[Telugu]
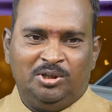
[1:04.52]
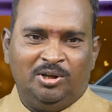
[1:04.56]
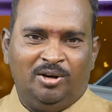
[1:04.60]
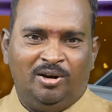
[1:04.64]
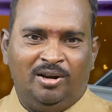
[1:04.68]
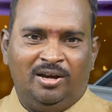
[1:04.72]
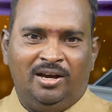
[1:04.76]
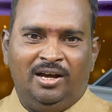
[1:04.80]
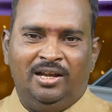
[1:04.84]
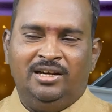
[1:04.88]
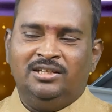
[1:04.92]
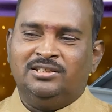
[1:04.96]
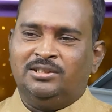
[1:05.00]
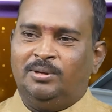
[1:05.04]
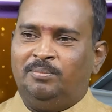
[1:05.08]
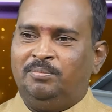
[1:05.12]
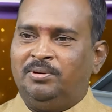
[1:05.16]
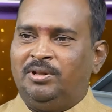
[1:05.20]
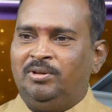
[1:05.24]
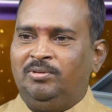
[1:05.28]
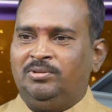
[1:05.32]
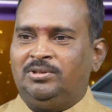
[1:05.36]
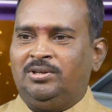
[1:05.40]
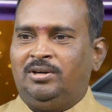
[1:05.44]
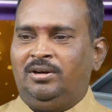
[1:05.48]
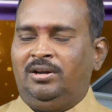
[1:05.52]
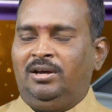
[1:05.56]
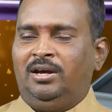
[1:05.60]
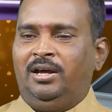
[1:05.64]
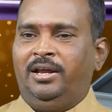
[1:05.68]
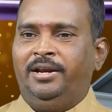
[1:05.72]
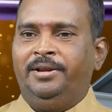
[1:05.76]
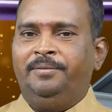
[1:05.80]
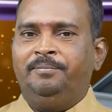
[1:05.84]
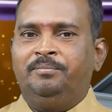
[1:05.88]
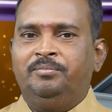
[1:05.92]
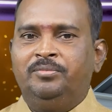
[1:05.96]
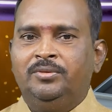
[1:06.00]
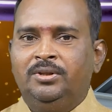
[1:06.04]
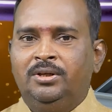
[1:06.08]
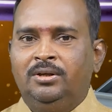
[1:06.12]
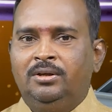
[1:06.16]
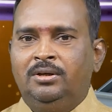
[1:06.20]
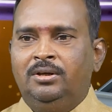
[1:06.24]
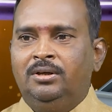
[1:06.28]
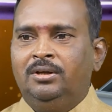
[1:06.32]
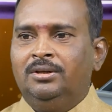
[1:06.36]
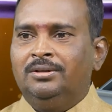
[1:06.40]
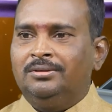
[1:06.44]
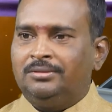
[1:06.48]
విషయంలో కానీ సంపద విషయంలో కానీ
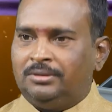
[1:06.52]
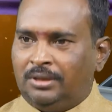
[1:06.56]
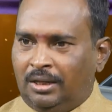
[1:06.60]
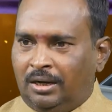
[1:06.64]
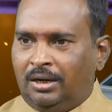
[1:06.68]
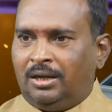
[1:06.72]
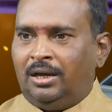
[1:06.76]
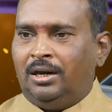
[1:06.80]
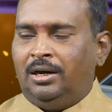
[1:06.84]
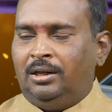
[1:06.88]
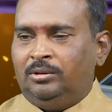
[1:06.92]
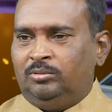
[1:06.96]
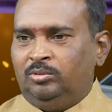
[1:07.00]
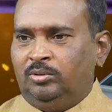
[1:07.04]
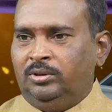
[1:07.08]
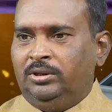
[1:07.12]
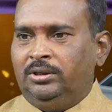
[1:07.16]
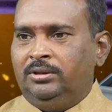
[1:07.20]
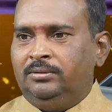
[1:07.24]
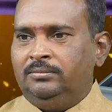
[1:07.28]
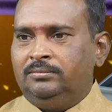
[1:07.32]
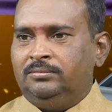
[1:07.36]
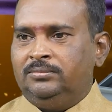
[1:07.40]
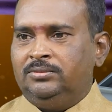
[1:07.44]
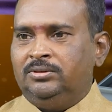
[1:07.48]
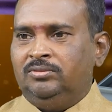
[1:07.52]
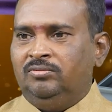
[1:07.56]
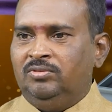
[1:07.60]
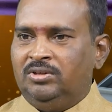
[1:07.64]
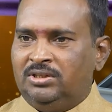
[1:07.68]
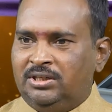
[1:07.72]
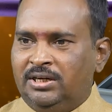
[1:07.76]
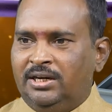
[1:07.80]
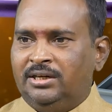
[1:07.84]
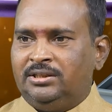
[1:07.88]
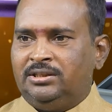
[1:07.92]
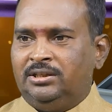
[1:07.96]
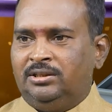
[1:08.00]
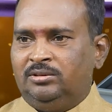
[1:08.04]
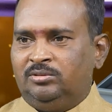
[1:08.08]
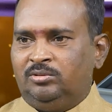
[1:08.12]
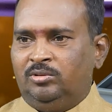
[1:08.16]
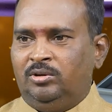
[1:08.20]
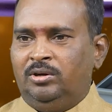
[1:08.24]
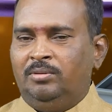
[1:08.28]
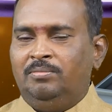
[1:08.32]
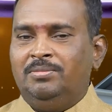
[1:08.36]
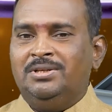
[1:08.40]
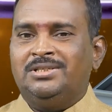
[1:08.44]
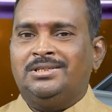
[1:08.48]
తర్కాలతోని
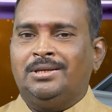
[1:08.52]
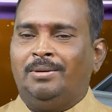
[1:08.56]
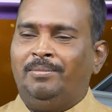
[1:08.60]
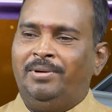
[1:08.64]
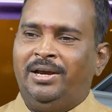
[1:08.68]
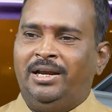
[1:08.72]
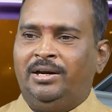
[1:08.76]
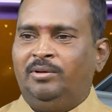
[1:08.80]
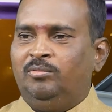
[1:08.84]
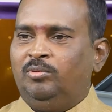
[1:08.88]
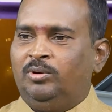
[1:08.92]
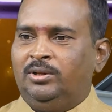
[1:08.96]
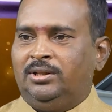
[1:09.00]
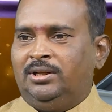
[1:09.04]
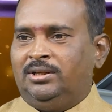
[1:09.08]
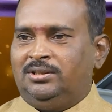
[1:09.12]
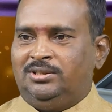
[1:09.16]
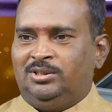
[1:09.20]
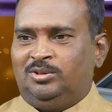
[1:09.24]
విశ్లేషణతో మీ సమయాన్ని వృధా